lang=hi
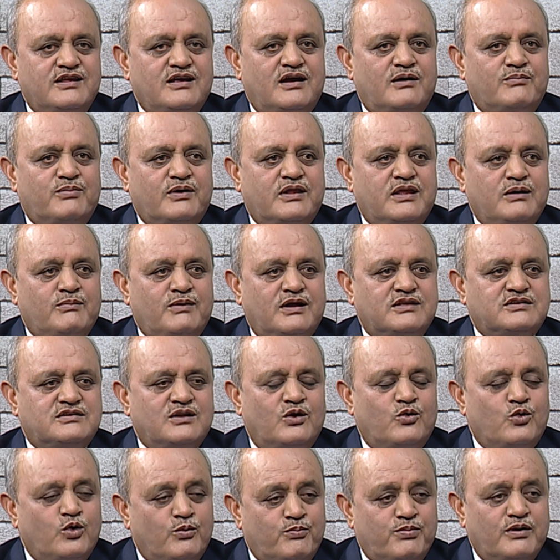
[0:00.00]
यहाँ पर हिमाचल
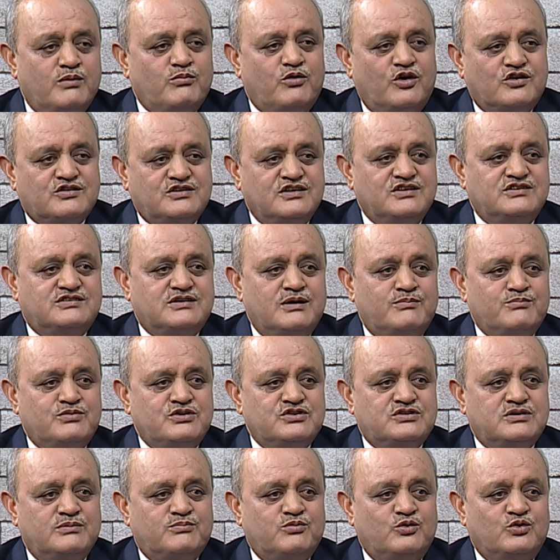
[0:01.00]
ओपन बॉक्सिंग
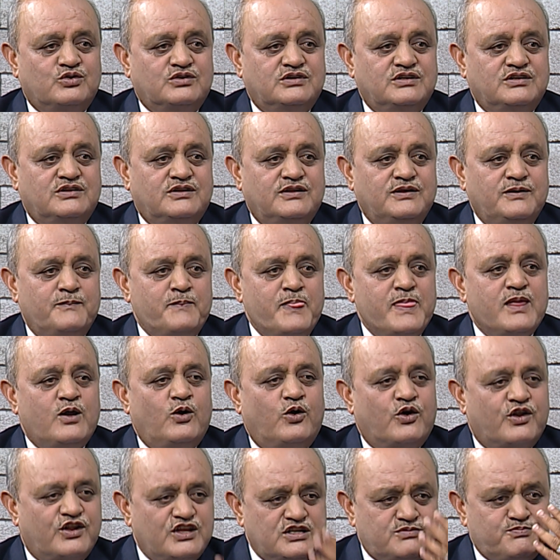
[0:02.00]
चैंपियनशिप होती थी
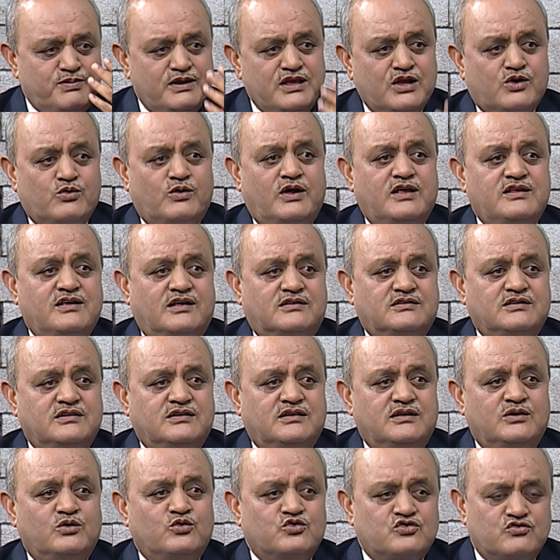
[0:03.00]
और रिच पे ही करवाई जाती
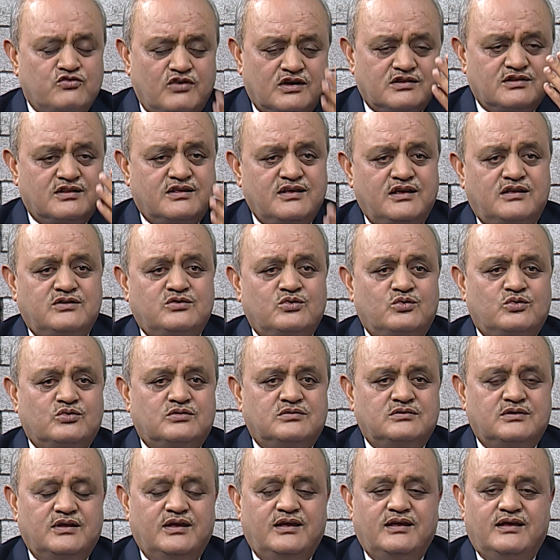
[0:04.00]
थी उस वक्त के जो
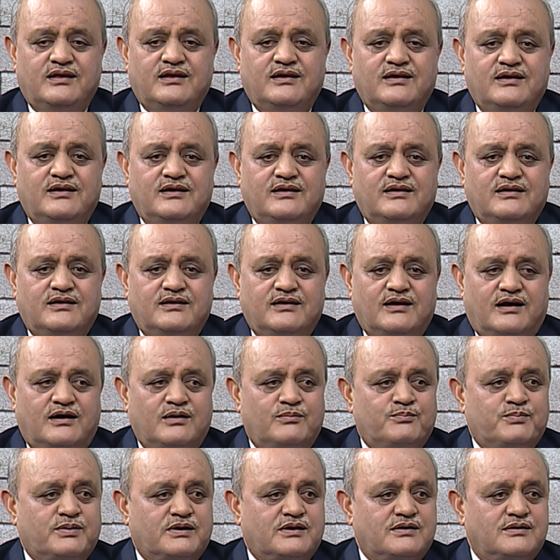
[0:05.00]
थे यहाँ
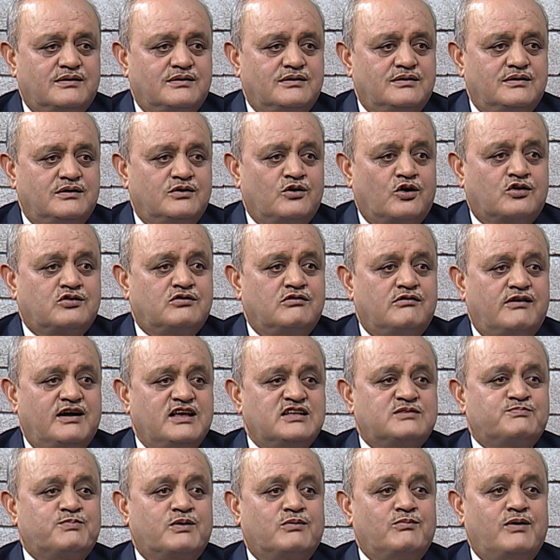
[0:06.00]
पर डॉक्टर वाई
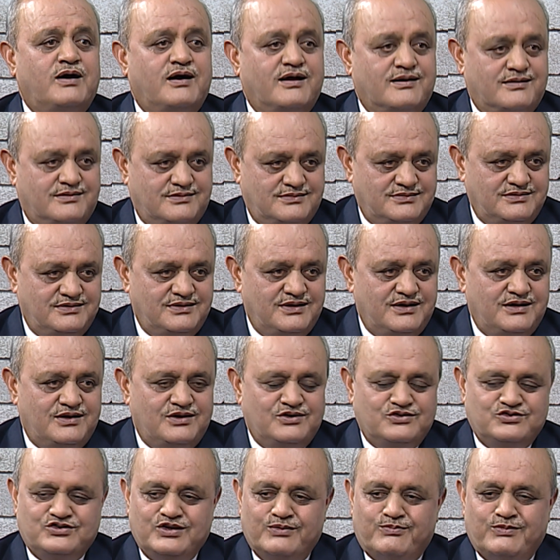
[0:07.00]
एस परमार
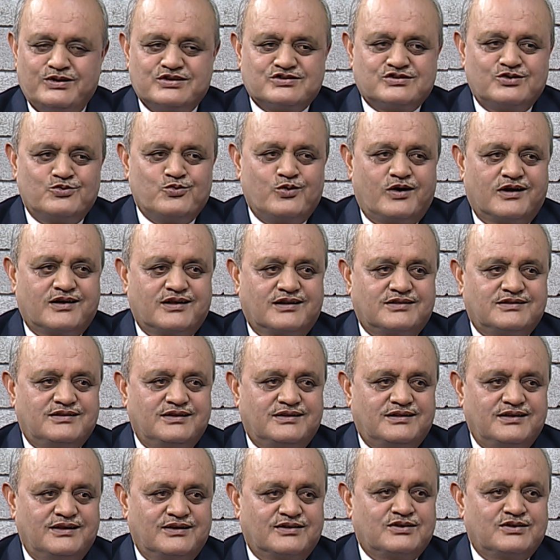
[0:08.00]
चीफ मिनिस्टर हुआ करते थे